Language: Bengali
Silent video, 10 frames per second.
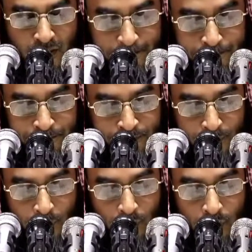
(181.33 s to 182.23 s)
নেই
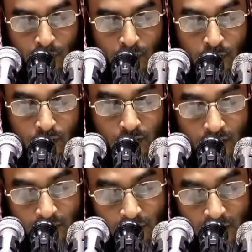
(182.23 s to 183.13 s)

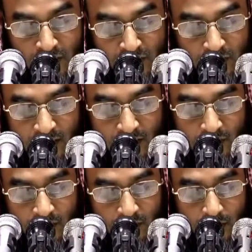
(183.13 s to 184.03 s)
তাই বলছেন শেখ
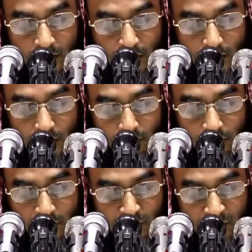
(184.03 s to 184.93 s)

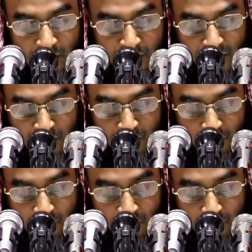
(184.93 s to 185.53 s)
তাইম